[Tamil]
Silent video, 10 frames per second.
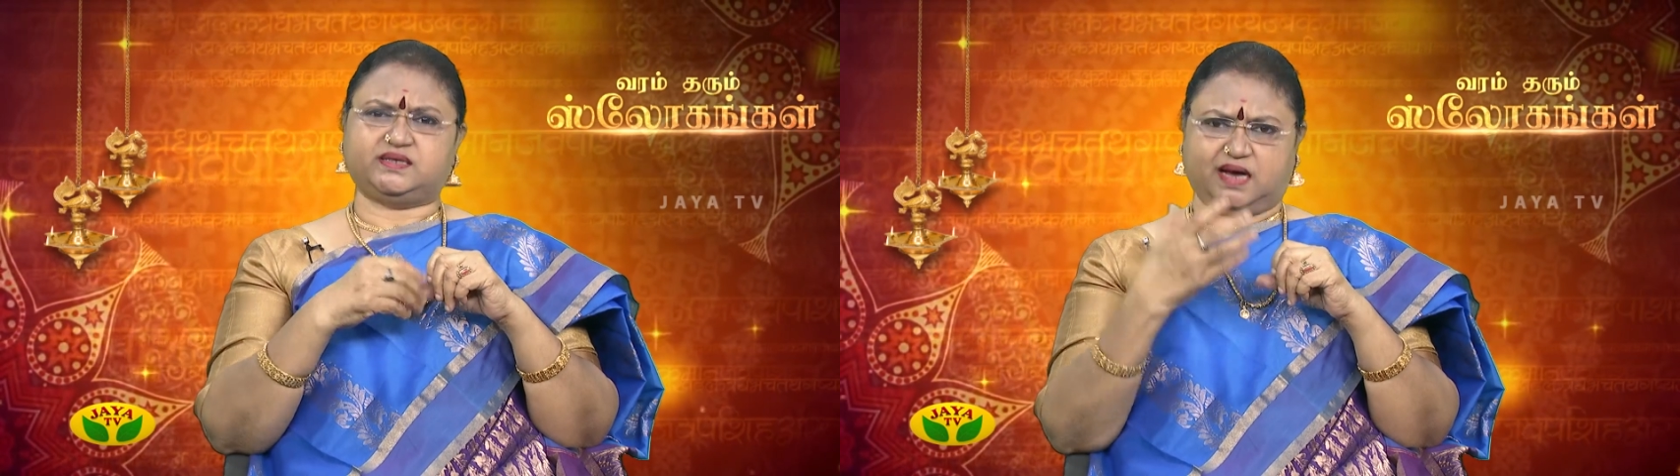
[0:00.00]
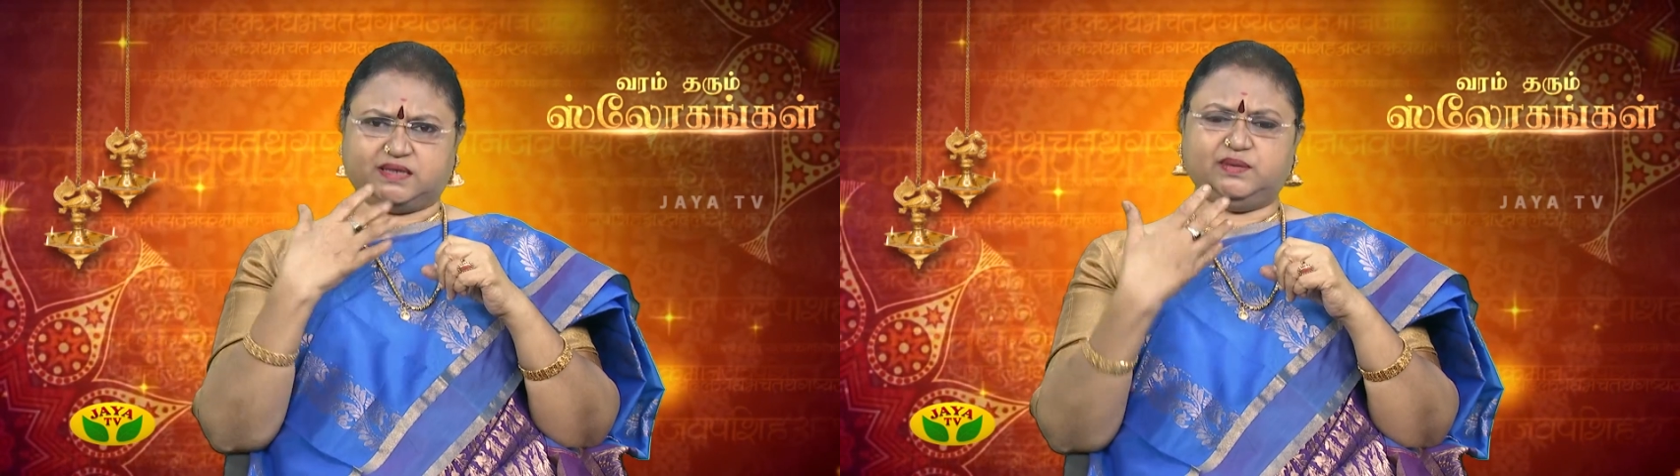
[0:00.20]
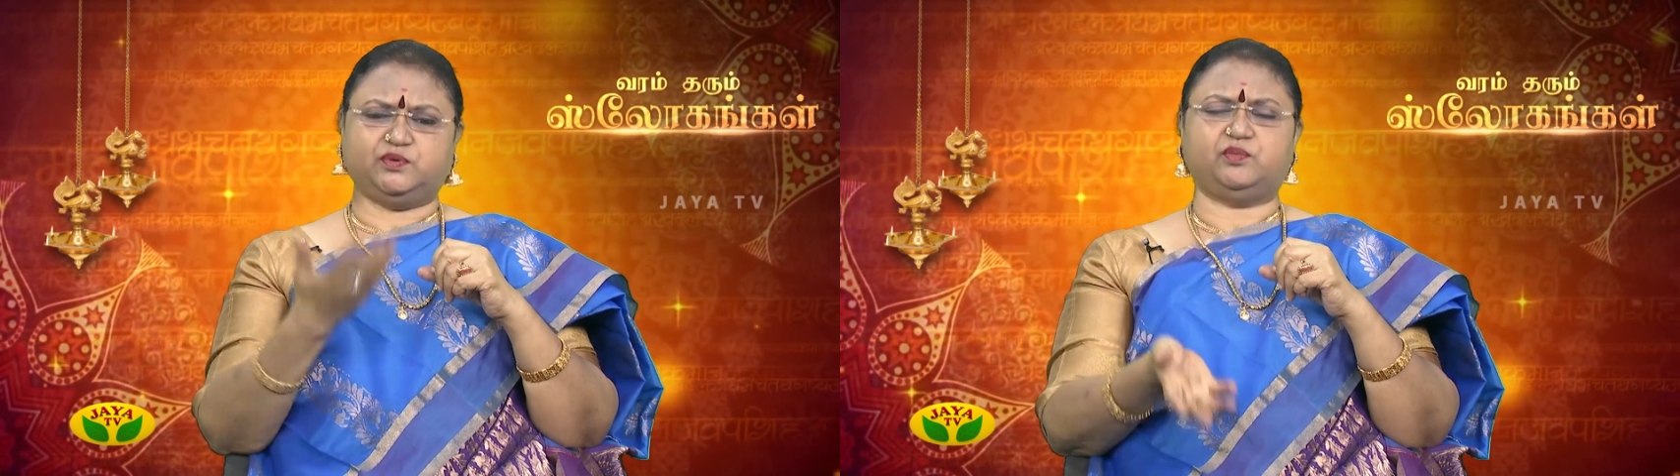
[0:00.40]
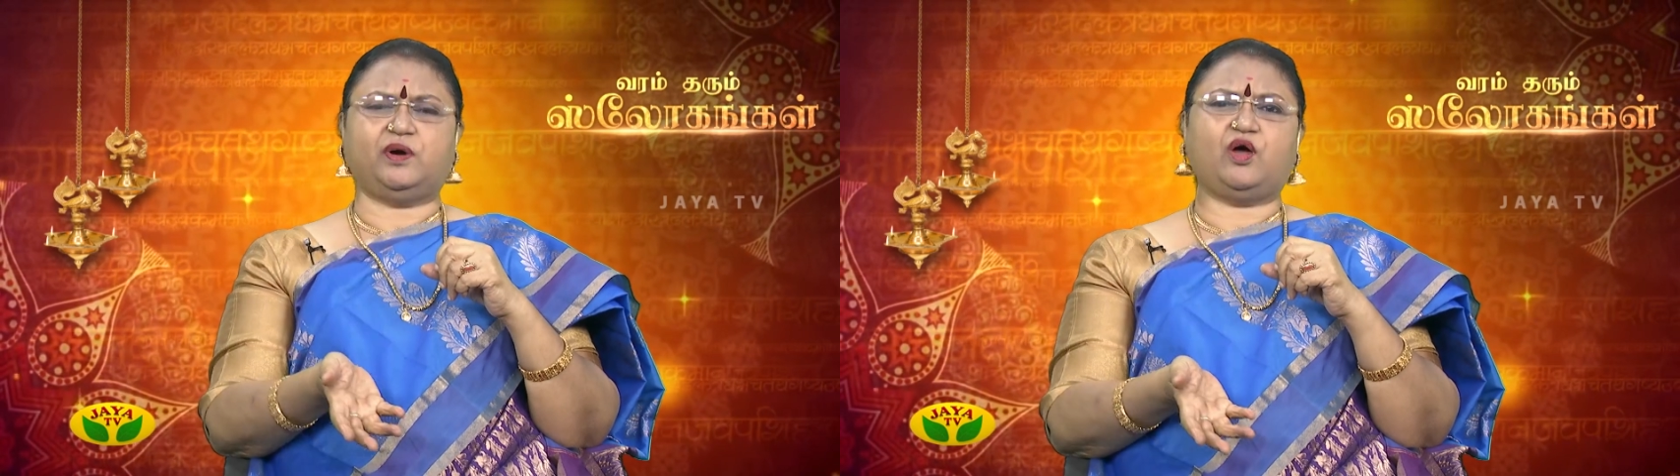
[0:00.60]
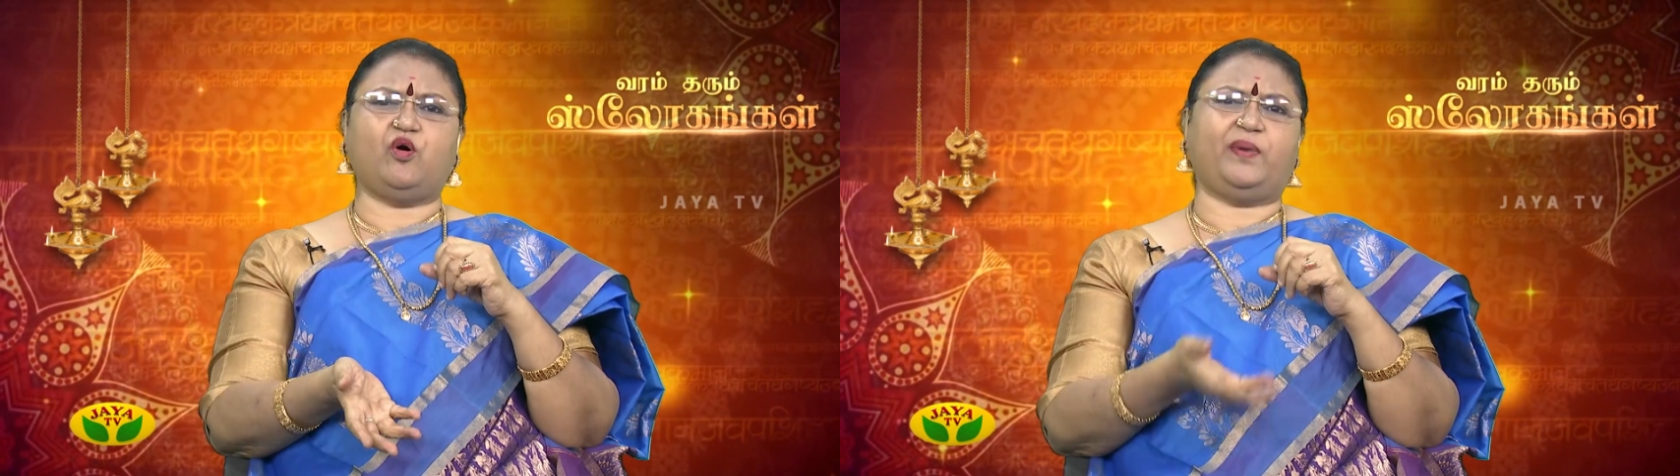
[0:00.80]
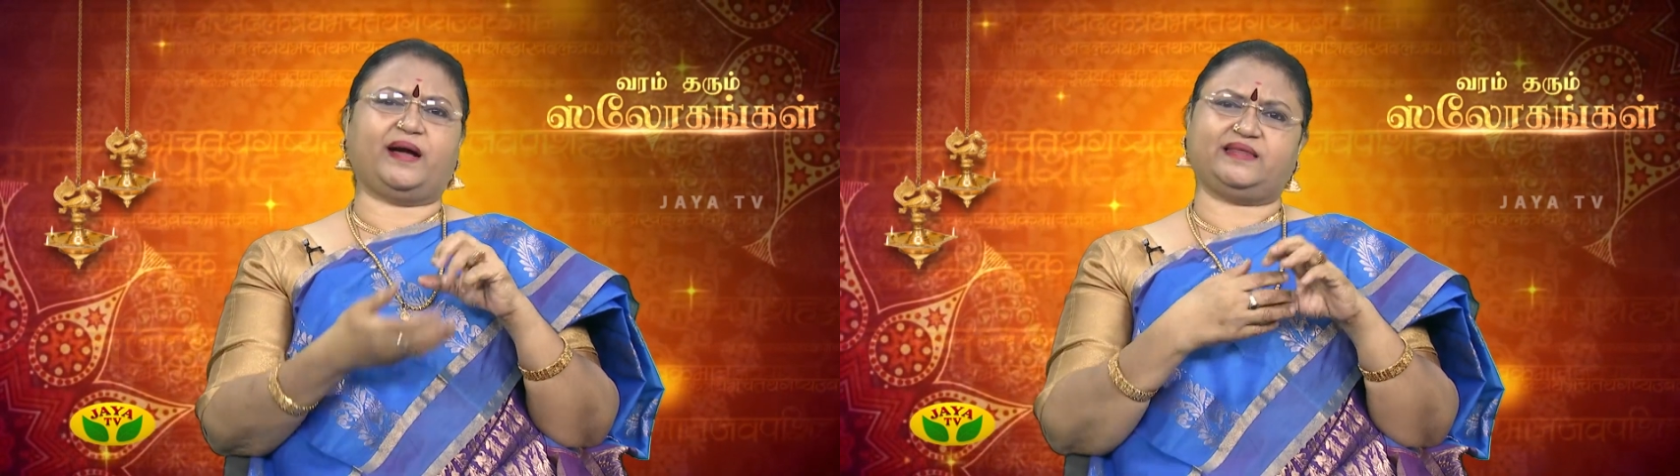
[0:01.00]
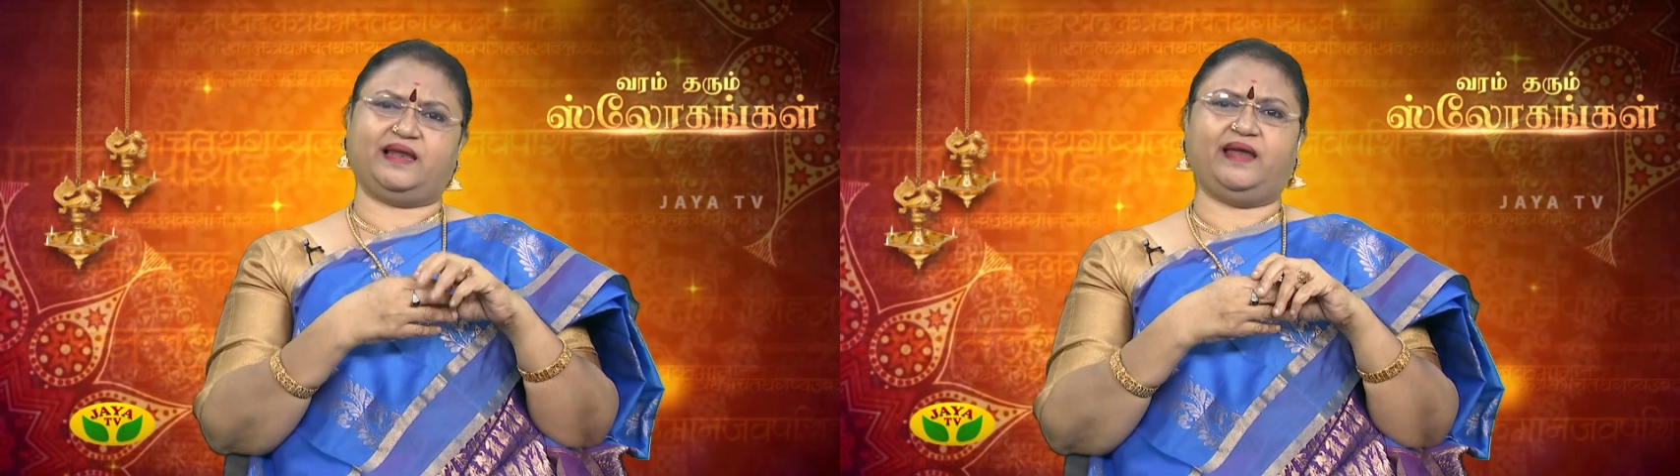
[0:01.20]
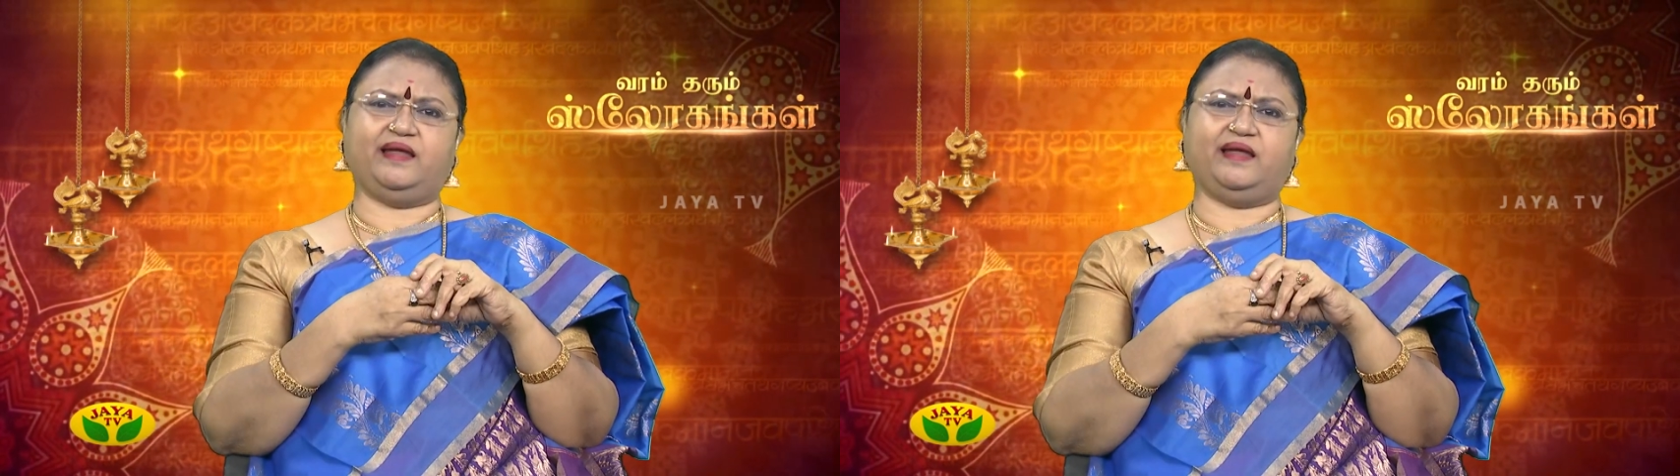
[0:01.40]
சாட்சி போதுமாக நான் உன் பக்கத்துலேயே